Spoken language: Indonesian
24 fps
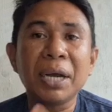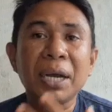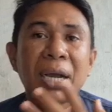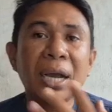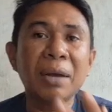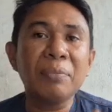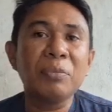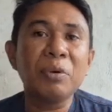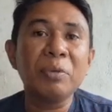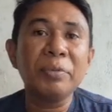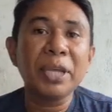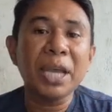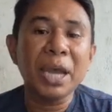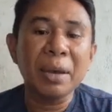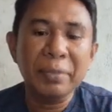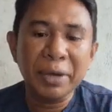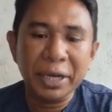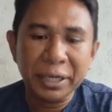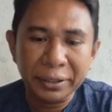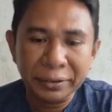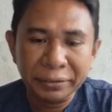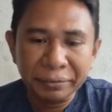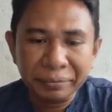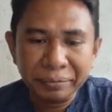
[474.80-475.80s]
maka bumi
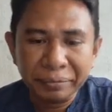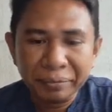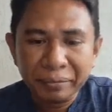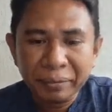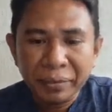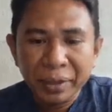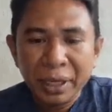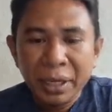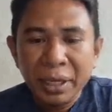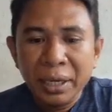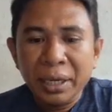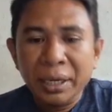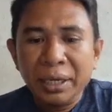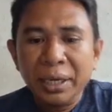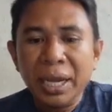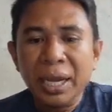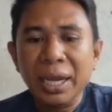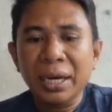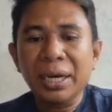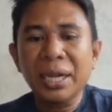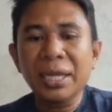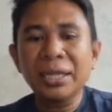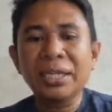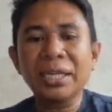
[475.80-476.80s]
aman.
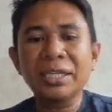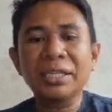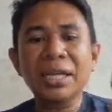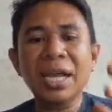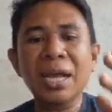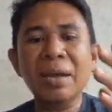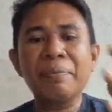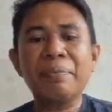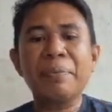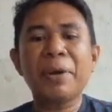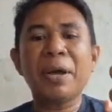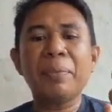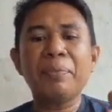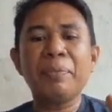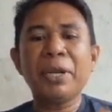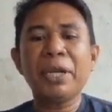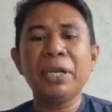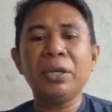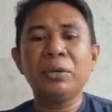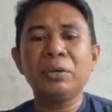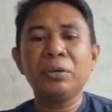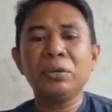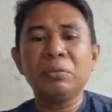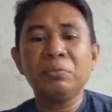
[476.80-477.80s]
Nah, lantas apa
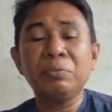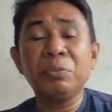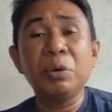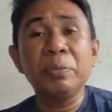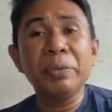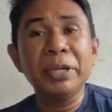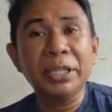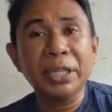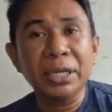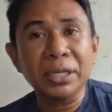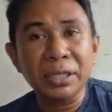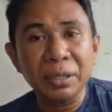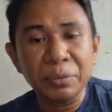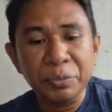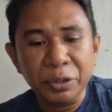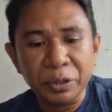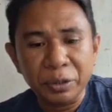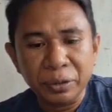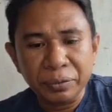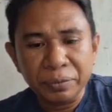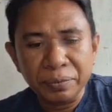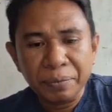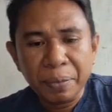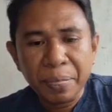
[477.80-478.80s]
pelindung bumi
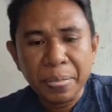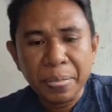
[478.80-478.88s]
tersebut?